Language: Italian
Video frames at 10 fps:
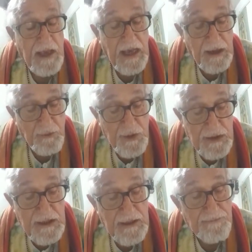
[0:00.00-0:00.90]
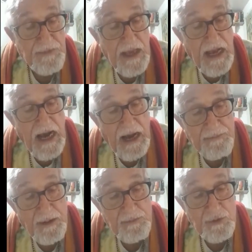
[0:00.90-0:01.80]
E quindi
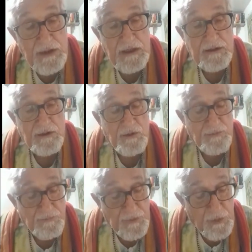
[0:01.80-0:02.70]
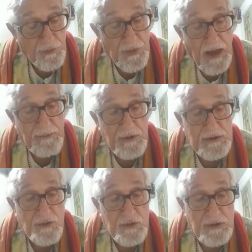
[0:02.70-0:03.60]
abbiamo detto dobbiamo
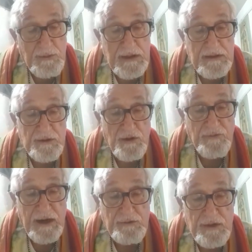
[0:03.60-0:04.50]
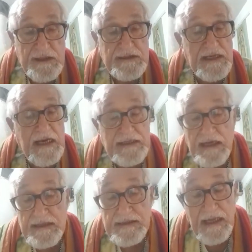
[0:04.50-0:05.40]
assolutamente trovare una strada.
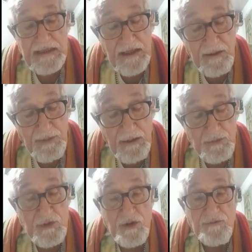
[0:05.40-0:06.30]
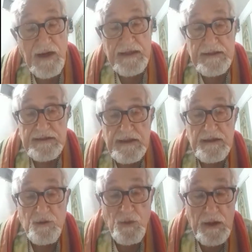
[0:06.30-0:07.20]
La strada che abbiamo trovato è
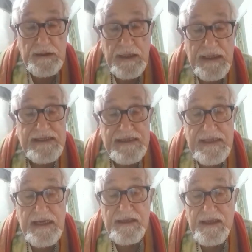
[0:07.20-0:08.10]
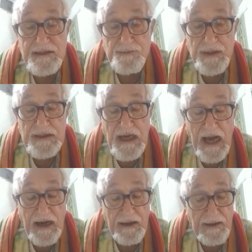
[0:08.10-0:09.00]
stata quella dell'azienda
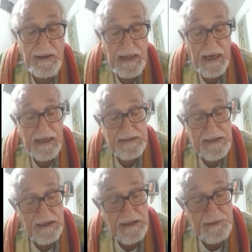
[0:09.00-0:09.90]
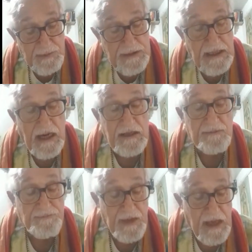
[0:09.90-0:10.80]
speciale. L'azienda
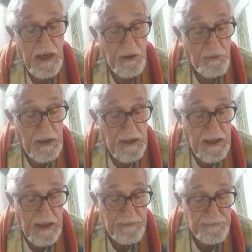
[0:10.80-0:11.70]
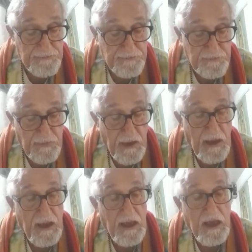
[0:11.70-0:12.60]
speciale è quella
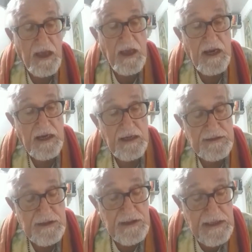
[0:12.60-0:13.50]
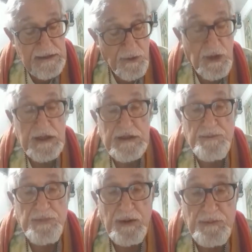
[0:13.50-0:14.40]
è la legislazione che ti
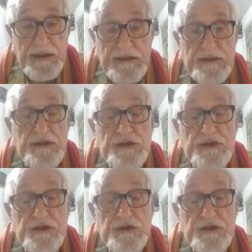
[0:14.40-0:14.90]
permette di